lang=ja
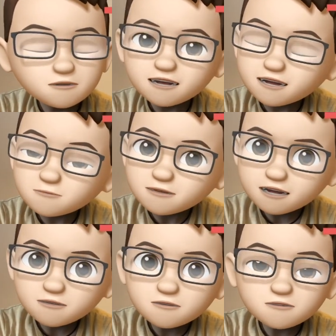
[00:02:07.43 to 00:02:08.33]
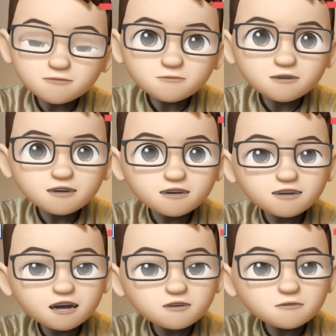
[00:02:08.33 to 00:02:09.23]
でもねこう実
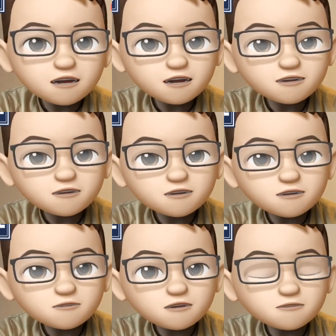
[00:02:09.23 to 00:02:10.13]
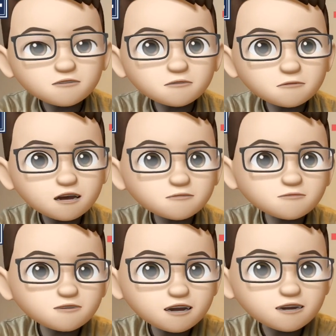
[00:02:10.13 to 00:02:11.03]
際こうファンがついてくれるとこもあるん
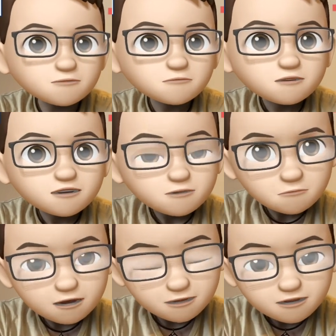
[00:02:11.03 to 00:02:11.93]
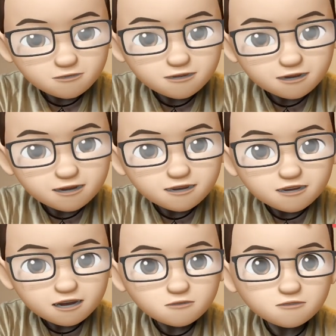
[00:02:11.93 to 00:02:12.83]
で、なくはないんですけ
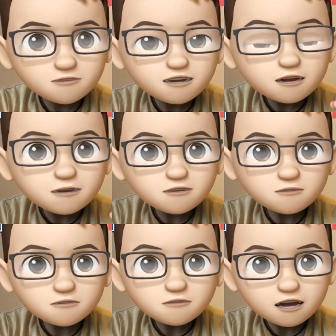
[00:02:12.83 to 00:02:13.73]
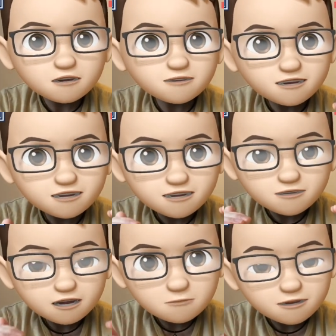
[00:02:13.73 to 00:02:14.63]
ど、比べると顔出しに比
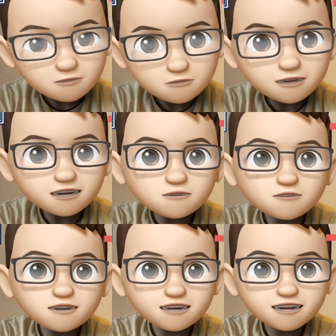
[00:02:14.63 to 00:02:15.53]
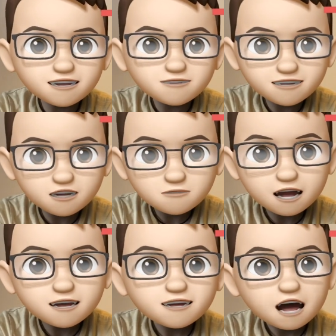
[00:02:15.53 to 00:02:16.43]
べると多少つきにくいっていうのは
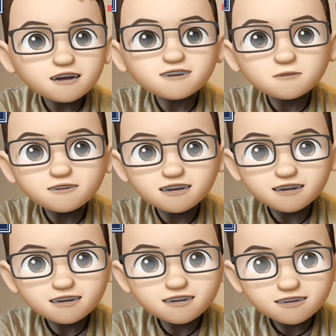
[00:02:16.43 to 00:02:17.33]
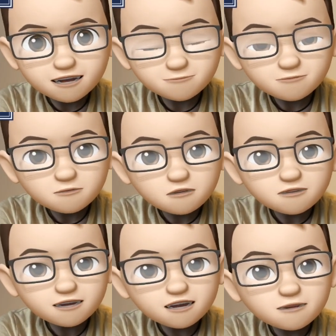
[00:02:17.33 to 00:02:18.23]
あるかもしれないですね。これ
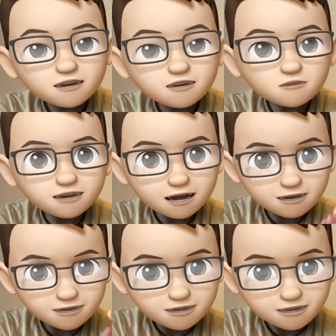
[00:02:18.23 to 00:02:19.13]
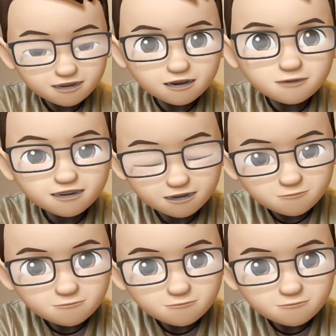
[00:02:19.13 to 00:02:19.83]
がデメリットの第2位に入れました。